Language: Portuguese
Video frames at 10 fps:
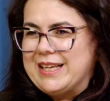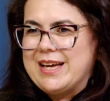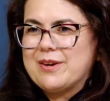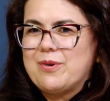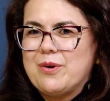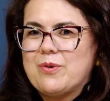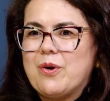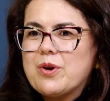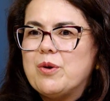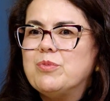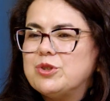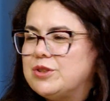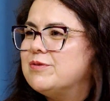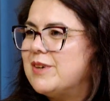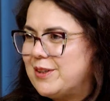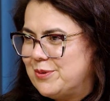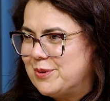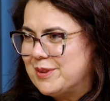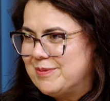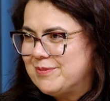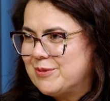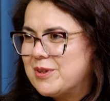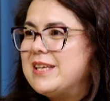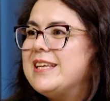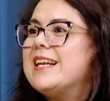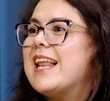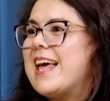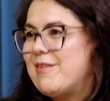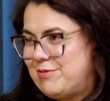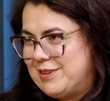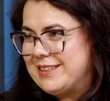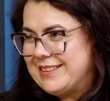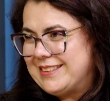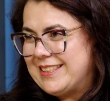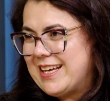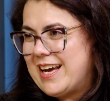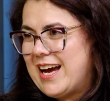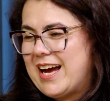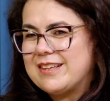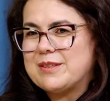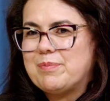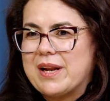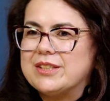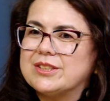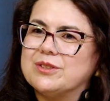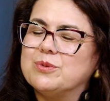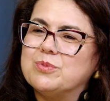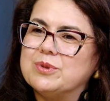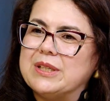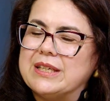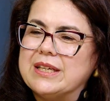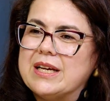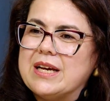Né? Qual, qual que é o motivador? O que, que leva né, a essa prática do bullying?